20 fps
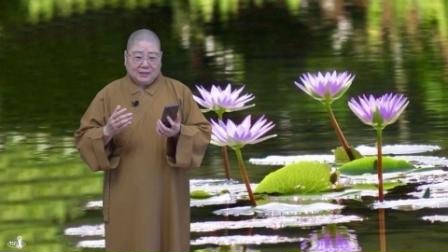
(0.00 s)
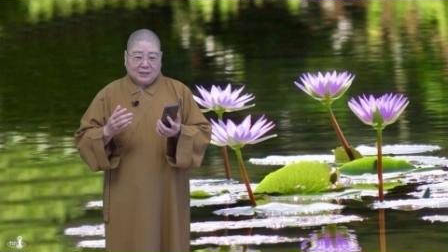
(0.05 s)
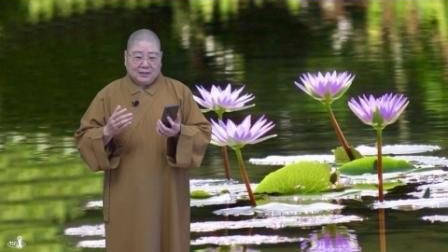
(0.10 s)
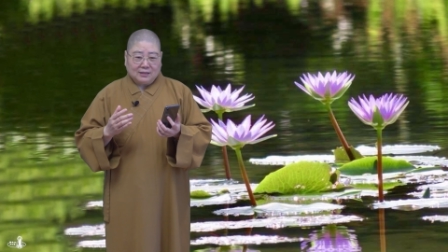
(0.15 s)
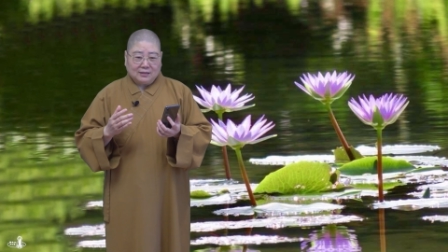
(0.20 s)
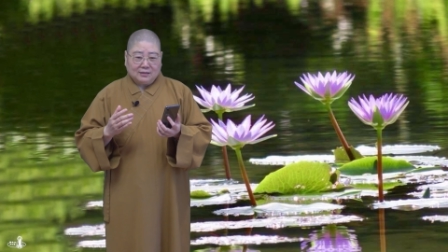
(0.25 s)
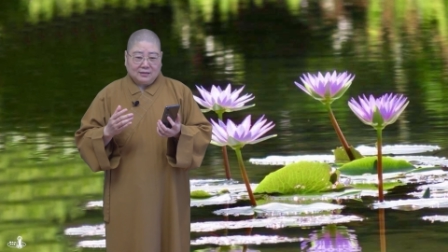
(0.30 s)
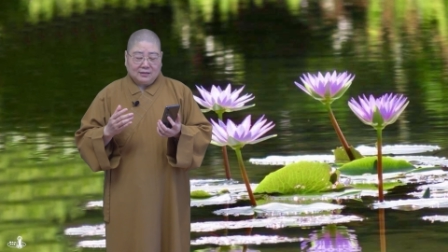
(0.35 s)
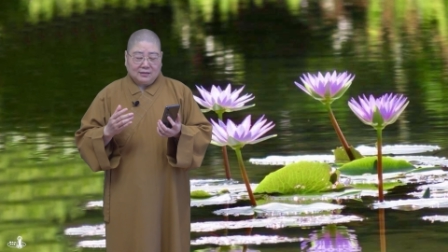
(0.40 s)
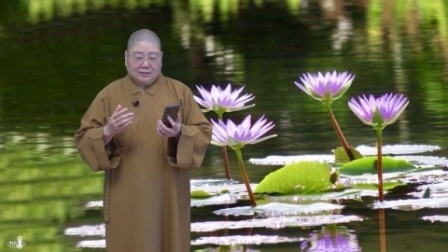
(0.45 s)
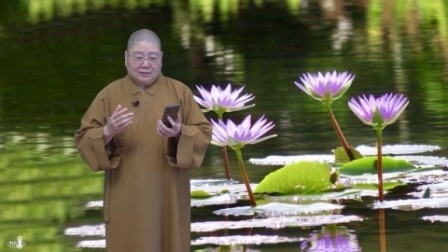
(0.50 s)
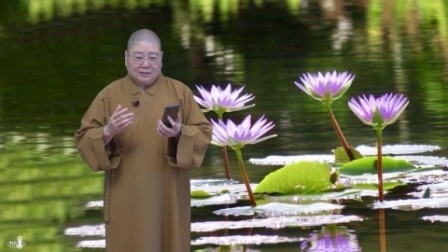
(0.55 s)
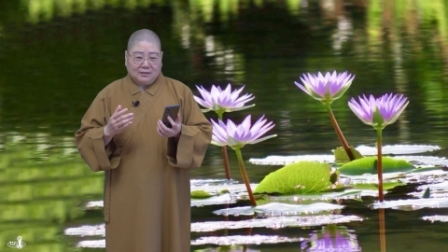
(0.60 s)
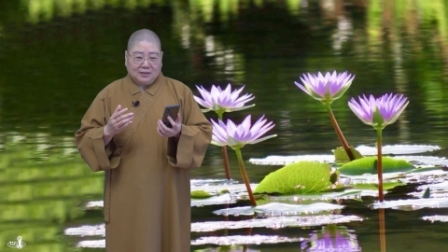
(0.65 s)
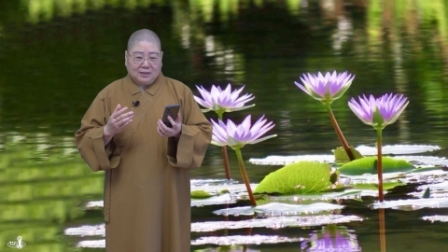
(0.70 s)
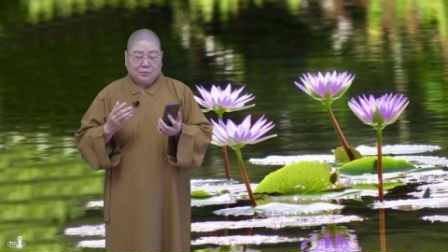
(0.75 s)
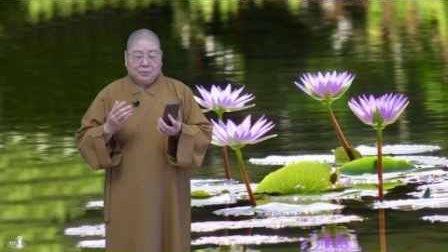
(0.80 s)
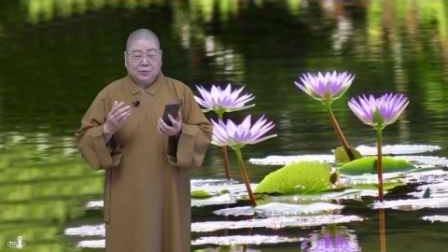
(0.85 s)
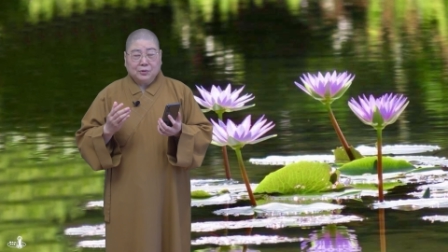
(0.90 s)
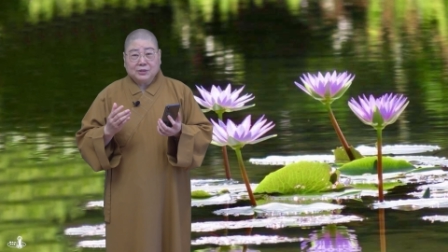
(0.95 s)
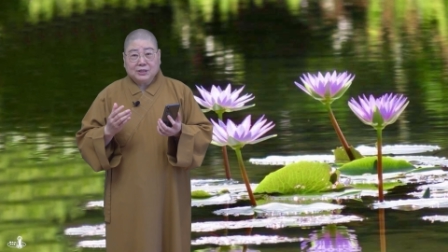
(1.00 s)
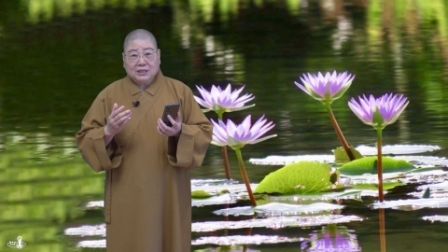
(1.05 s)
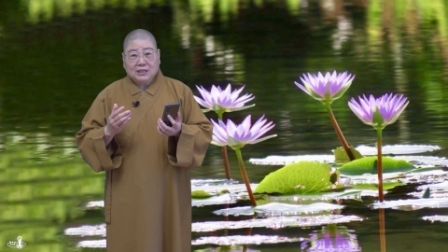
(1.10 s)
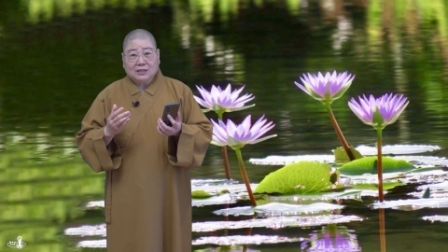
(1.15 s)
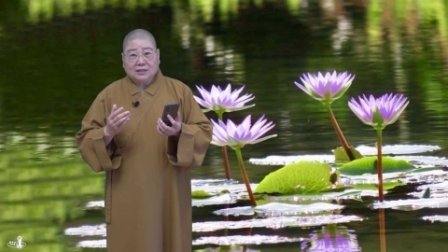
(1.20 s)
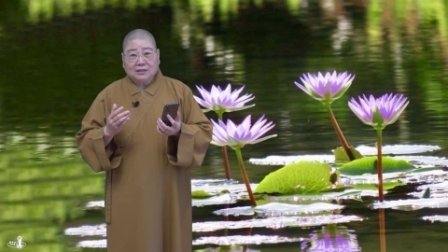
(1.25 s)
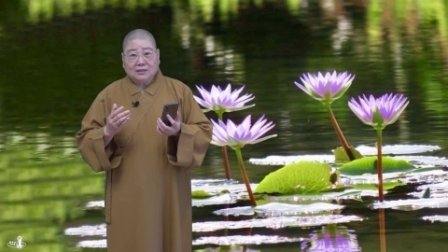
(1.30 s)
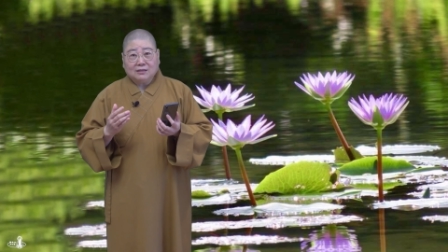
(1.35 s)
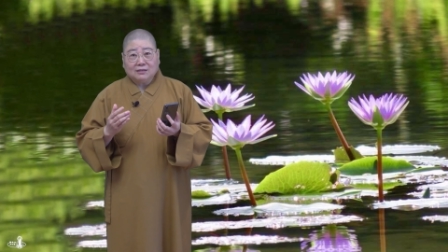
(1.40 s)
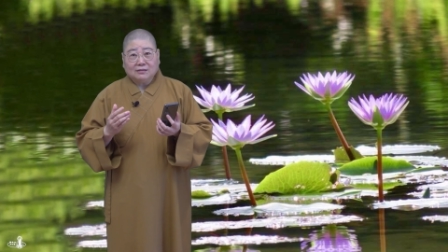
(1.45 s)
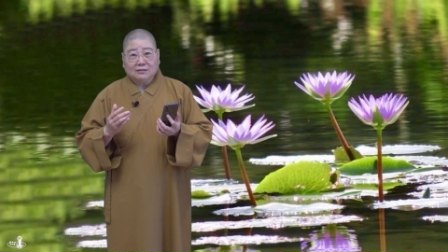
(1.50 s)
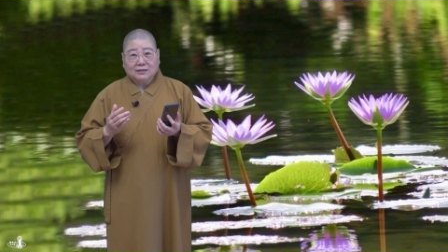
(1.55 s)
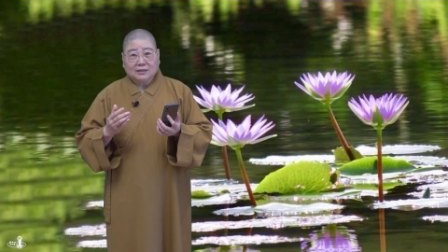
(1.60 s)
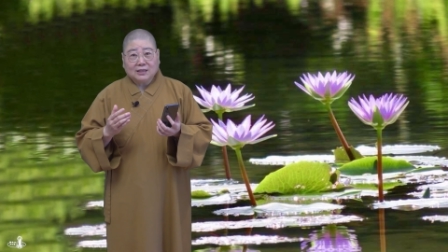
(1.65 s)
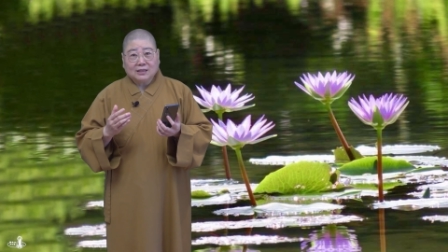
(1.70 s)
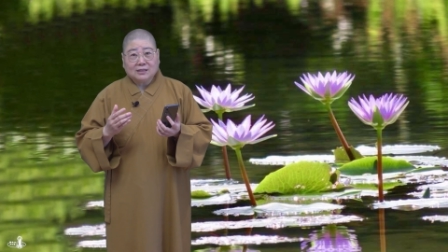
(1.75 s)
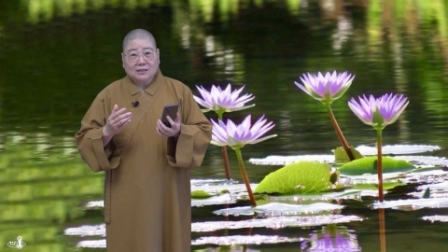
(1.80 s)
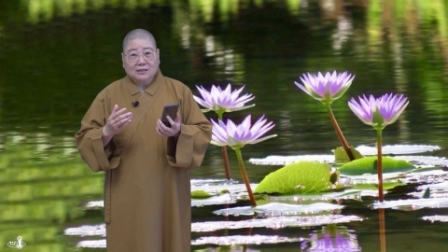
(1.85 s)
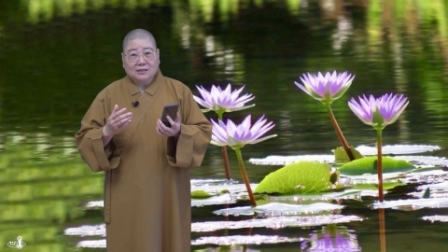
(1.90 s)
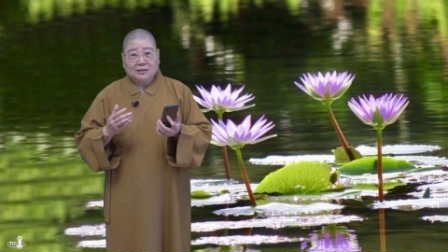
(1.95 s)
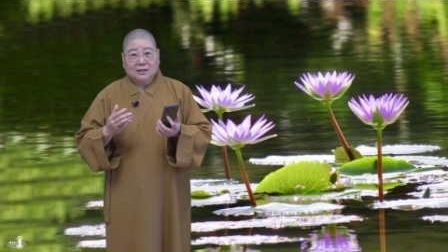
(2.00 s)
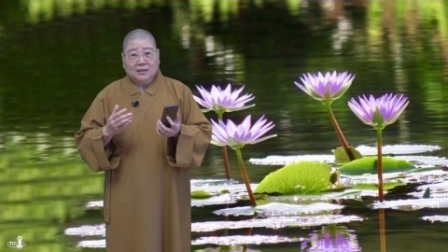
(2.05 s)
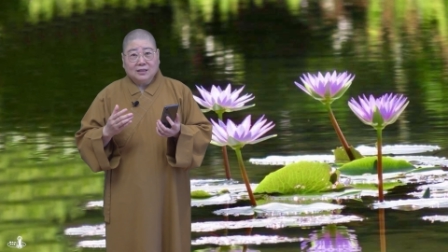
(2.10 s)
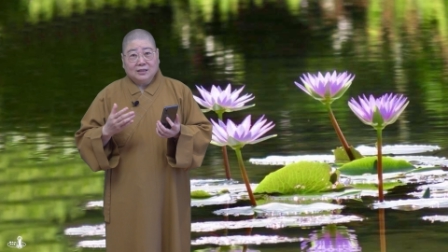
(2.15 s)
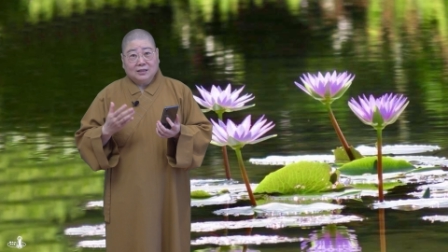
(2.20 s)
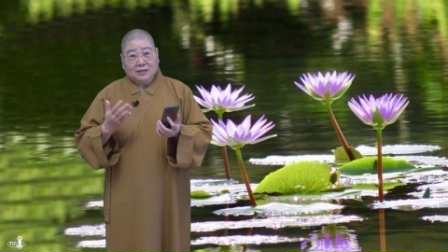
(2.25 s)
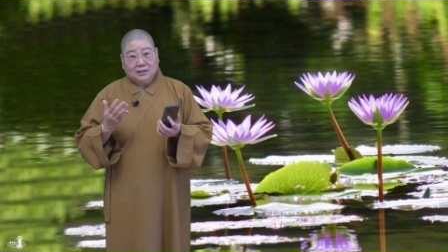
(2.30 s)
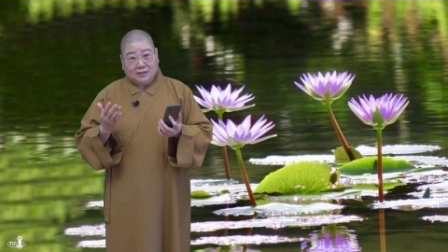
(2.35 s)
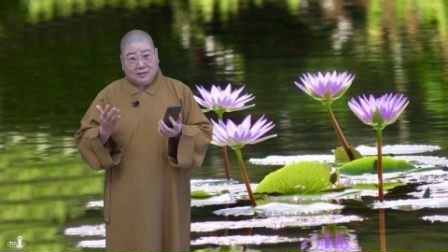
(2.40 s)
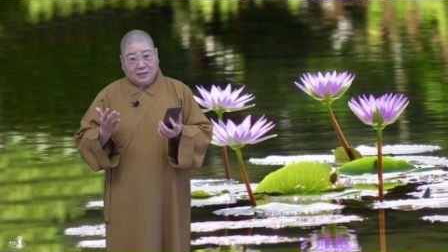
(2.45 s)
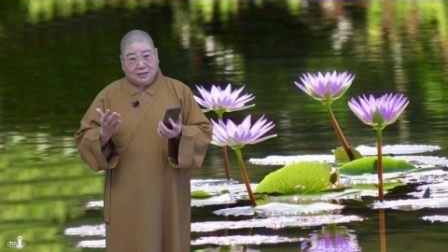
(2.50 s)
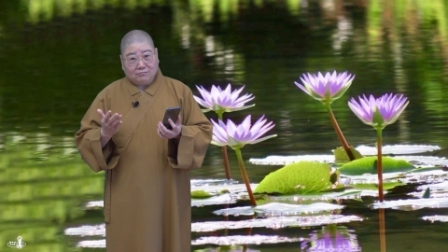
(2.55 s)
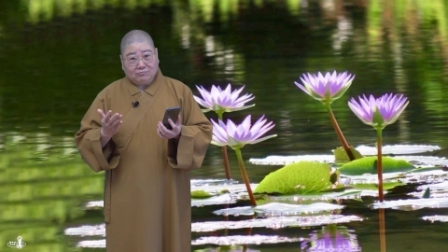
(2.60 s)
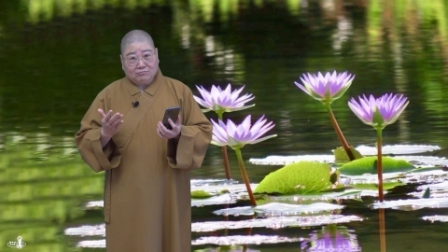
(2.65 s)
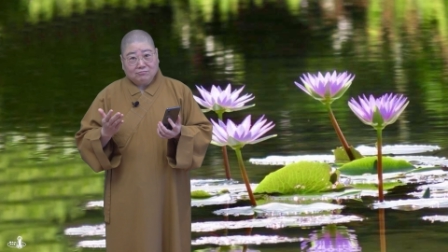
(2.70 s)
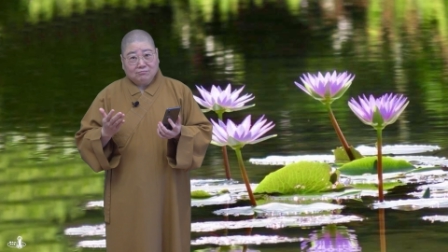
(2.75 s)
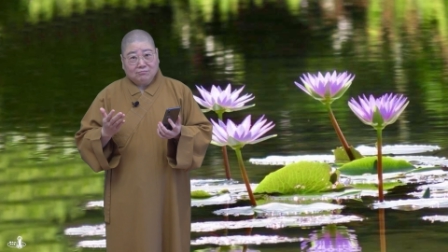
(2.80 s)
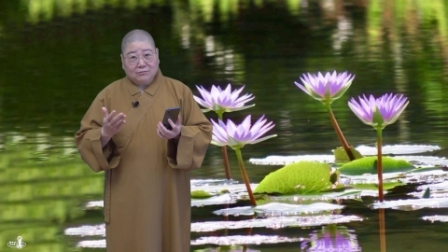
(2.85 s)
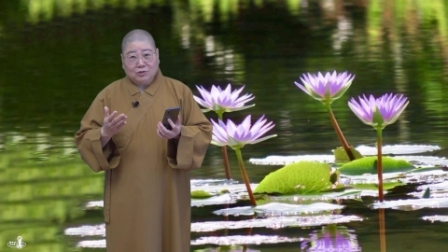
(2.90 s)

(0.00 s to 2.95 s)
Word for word: 这个急迫性啊，但是疫情。